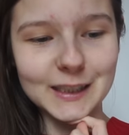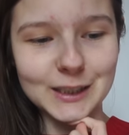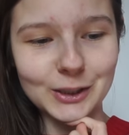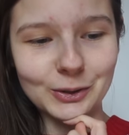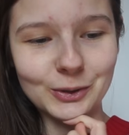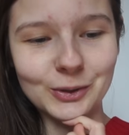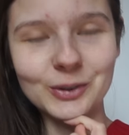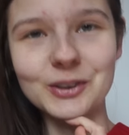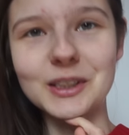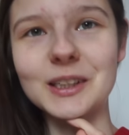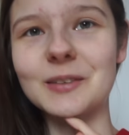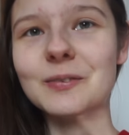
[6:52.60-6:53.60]
dazu.
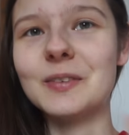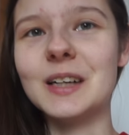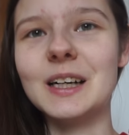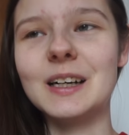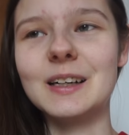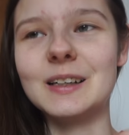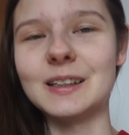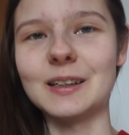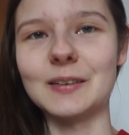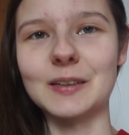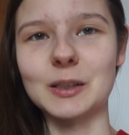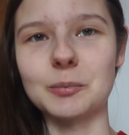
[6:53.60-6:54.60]
Und ähm,
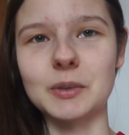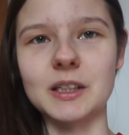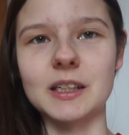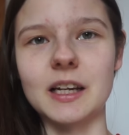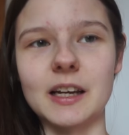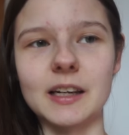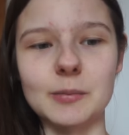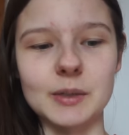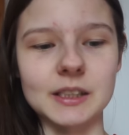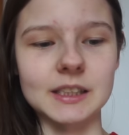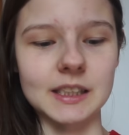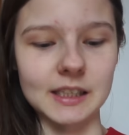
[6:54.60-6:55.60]
ja, ich bin dann eher
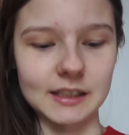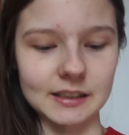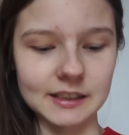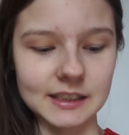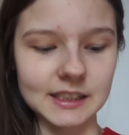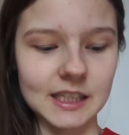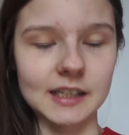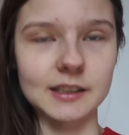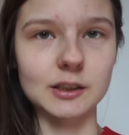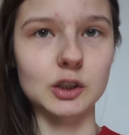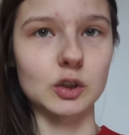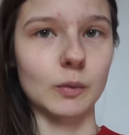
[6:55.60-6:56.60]
jemand, der die
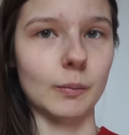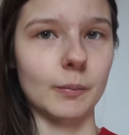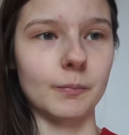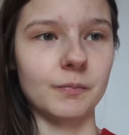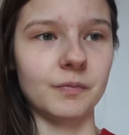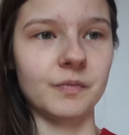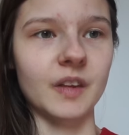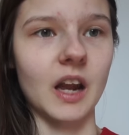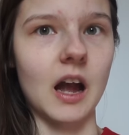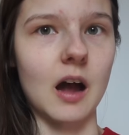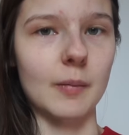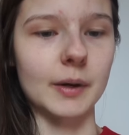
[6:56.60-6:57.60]
Zeit zum
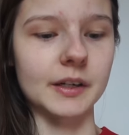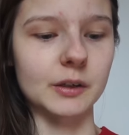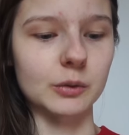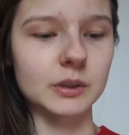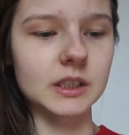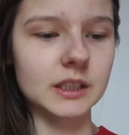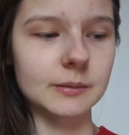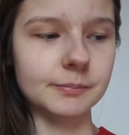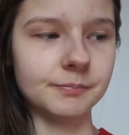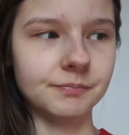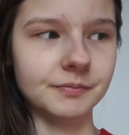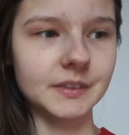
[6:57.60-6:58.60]
Arbeiten nutzt.
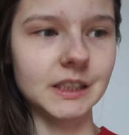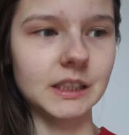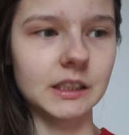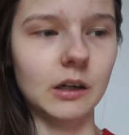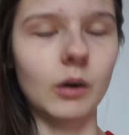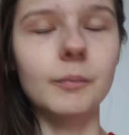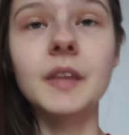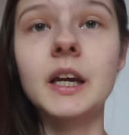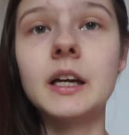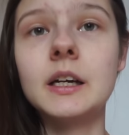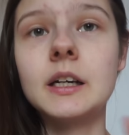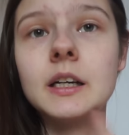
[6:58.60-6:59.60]
Genau.
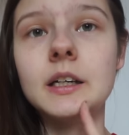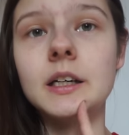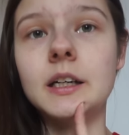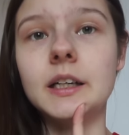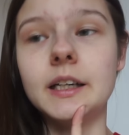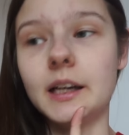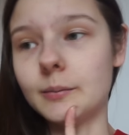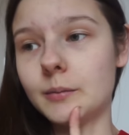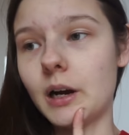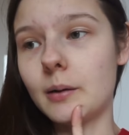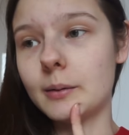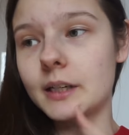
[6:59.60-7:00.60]
Ja,
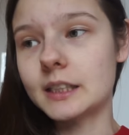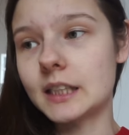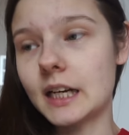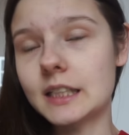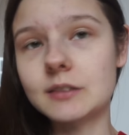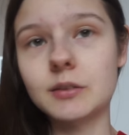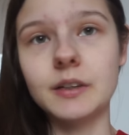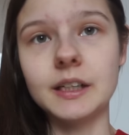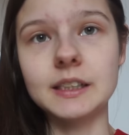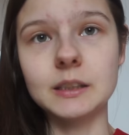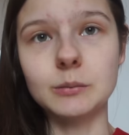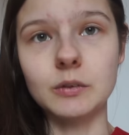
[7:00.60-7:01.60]
aber das heißt, wir werden
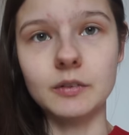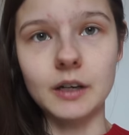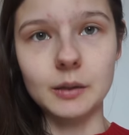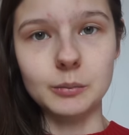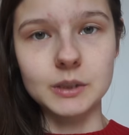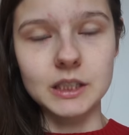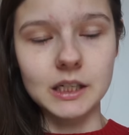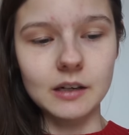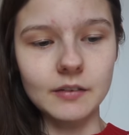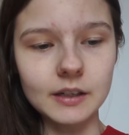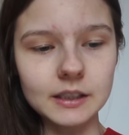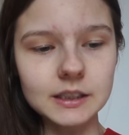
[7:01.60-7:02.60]
jetzt erstmal warten, bis
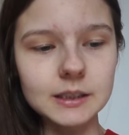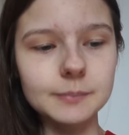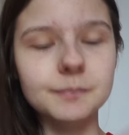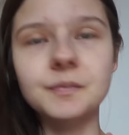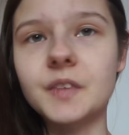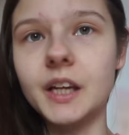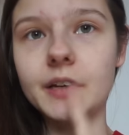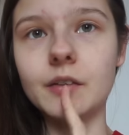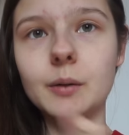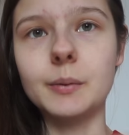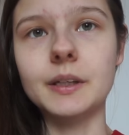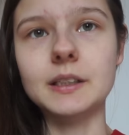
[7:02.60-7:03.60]
Lia wach ist. Ich
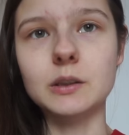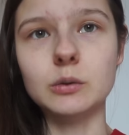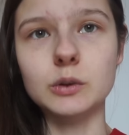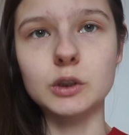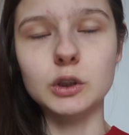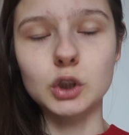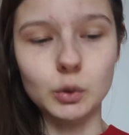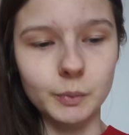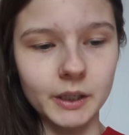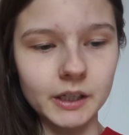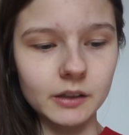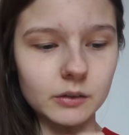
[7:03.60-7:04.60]
werde mich jetzt kurz
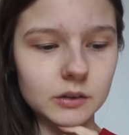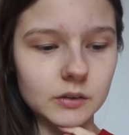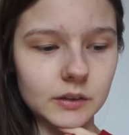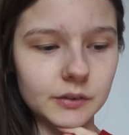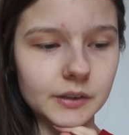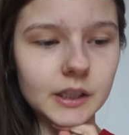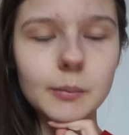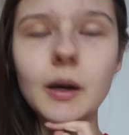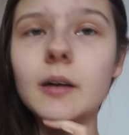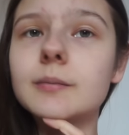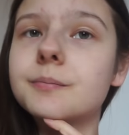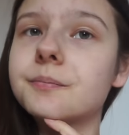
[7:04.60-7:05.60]
schminken und soweit fertig
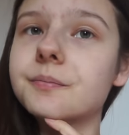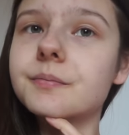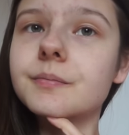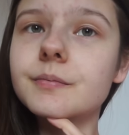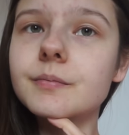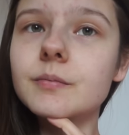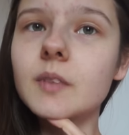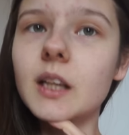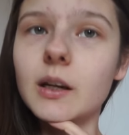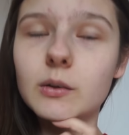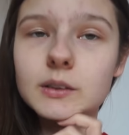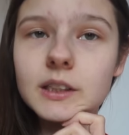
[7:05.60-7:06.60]
machen.
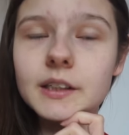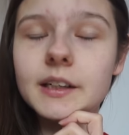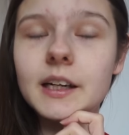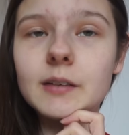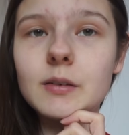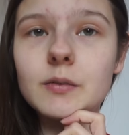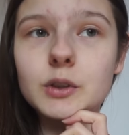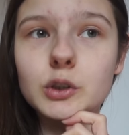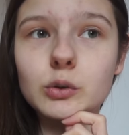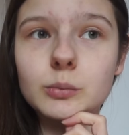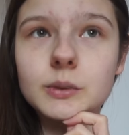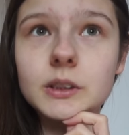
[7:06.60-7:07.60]
Und dann nachher werden wir uns
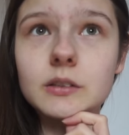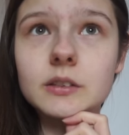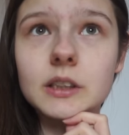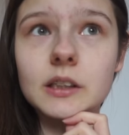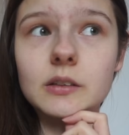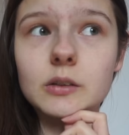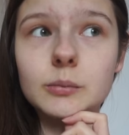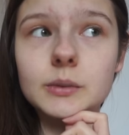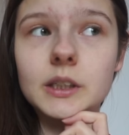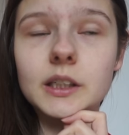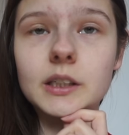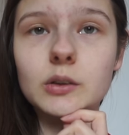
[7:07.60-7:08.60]
schon umziehen und dann kommt,
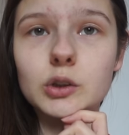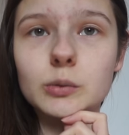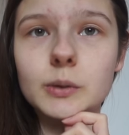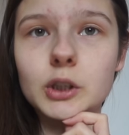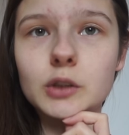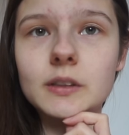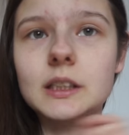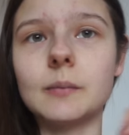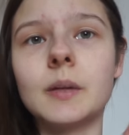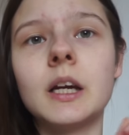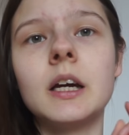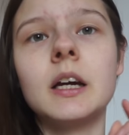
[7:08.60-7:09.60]
denke ich, auch schon meine Schwester.
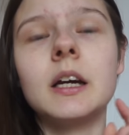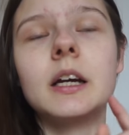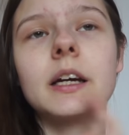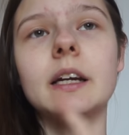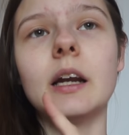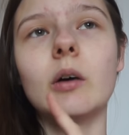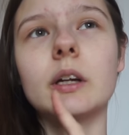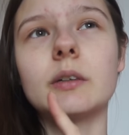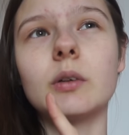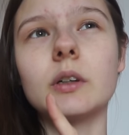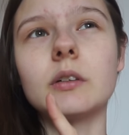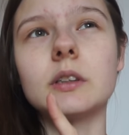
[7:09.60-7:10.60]
Genau, ich
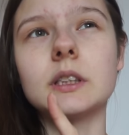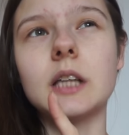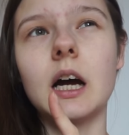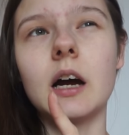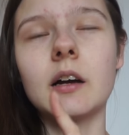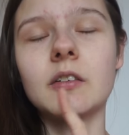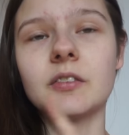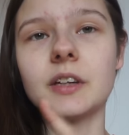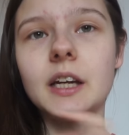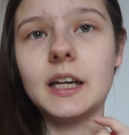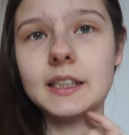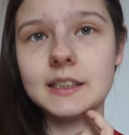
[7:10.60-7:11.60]
wollte noch sagen,
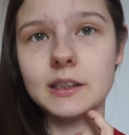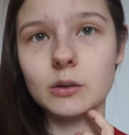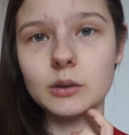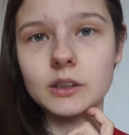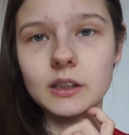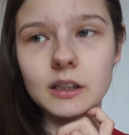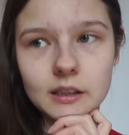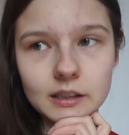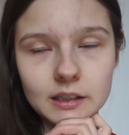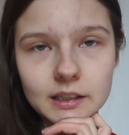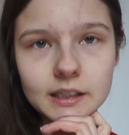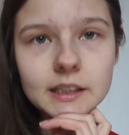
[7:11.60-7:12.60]
wir essen ja heute
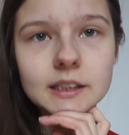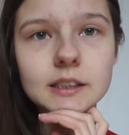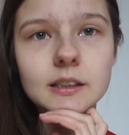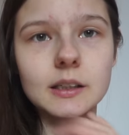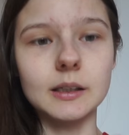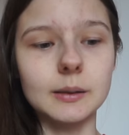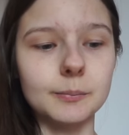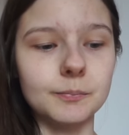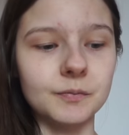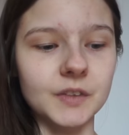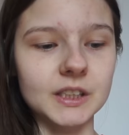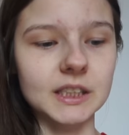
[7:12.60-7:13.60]
Raclette.
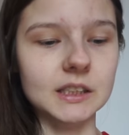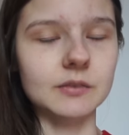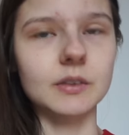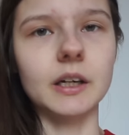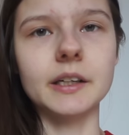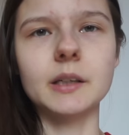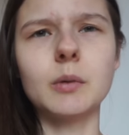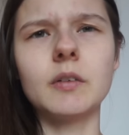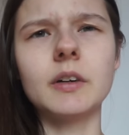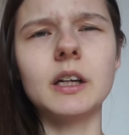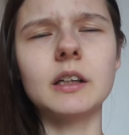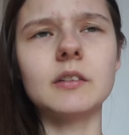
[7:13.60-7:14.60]
Ähm, das essen wir eigentlich immer
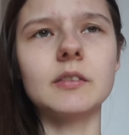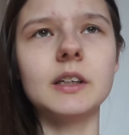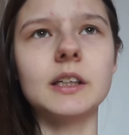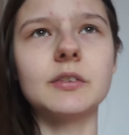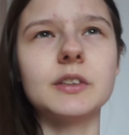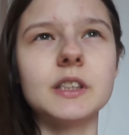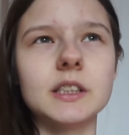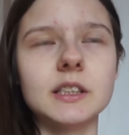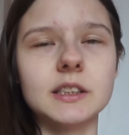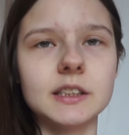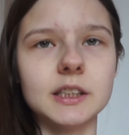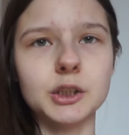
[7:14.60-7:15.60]
Weihnachten, weil ich finde, das ist
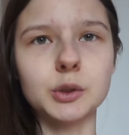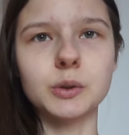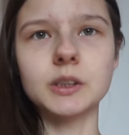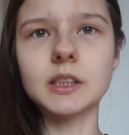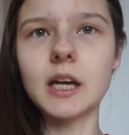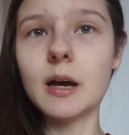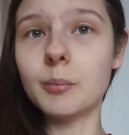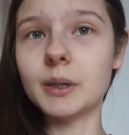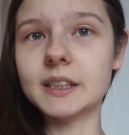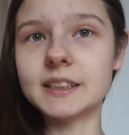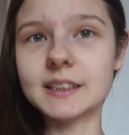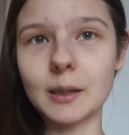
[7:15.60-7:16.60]
ein sehr schönes
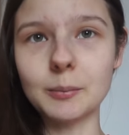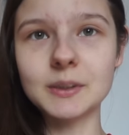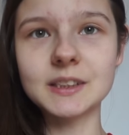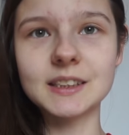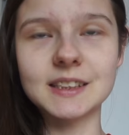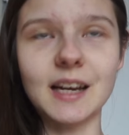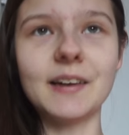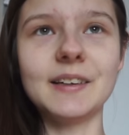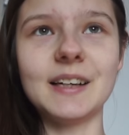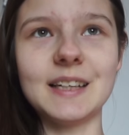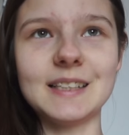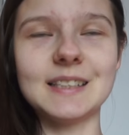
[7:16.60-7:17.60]

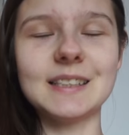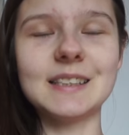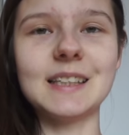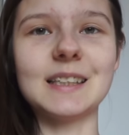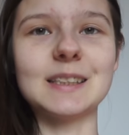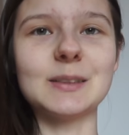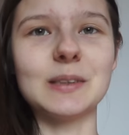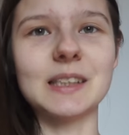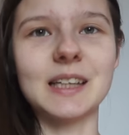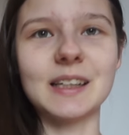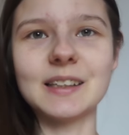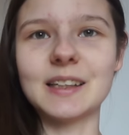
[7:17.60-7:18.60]
Beisammensein-Essen. Also
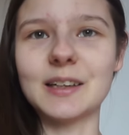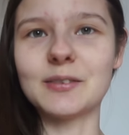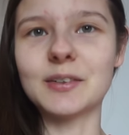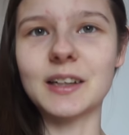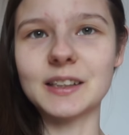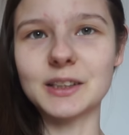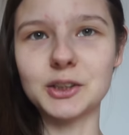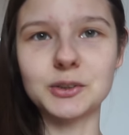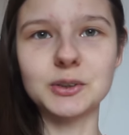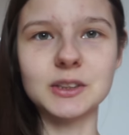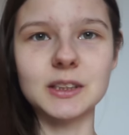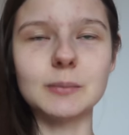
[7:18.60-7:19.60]
man kann da einfach richtig schön
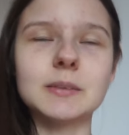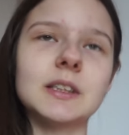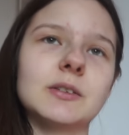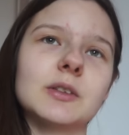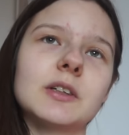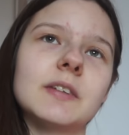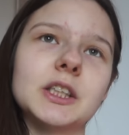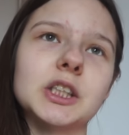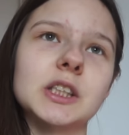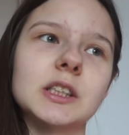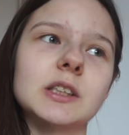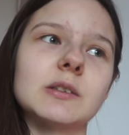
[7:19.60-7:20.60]
zusammen sein und
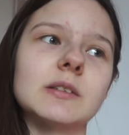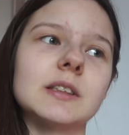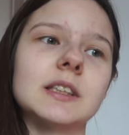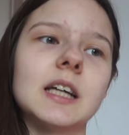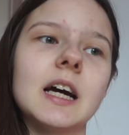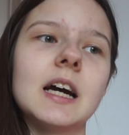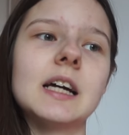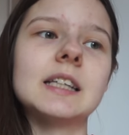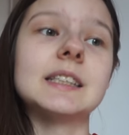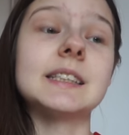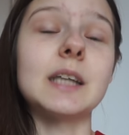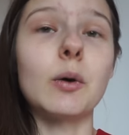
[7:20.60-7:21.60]
quatschen und
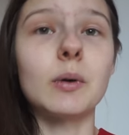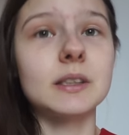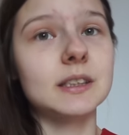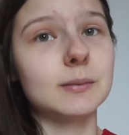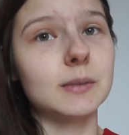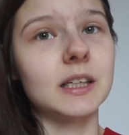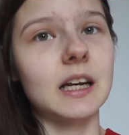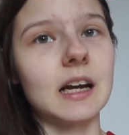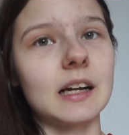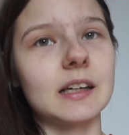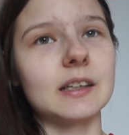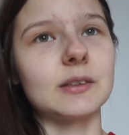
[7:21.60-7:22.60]
es dauert ziemlich
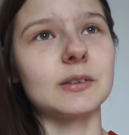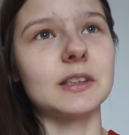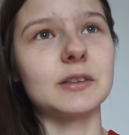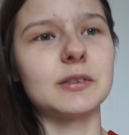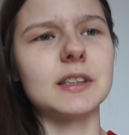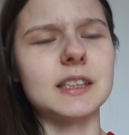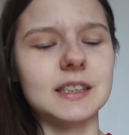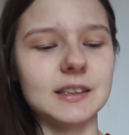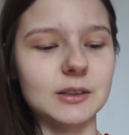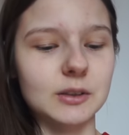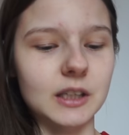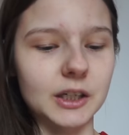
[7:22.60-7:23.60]
lange und ich finde das
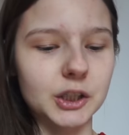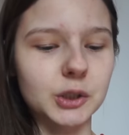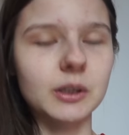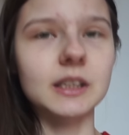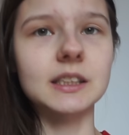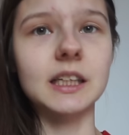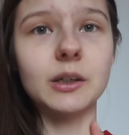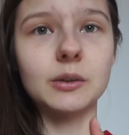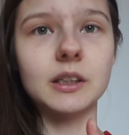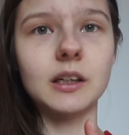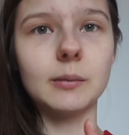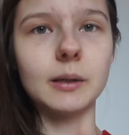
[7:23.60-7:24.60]
total schön. Das zeige ich euch
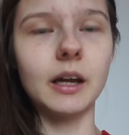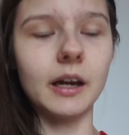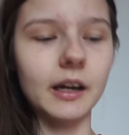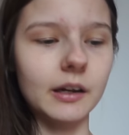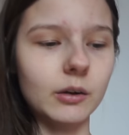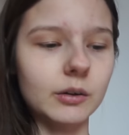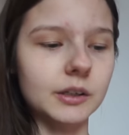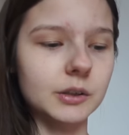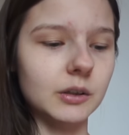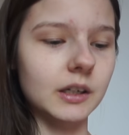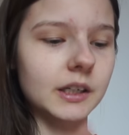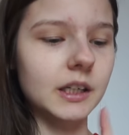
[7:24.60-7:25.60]
dann aber nachher noch
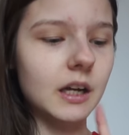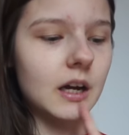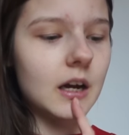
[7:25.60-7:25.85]
natürlich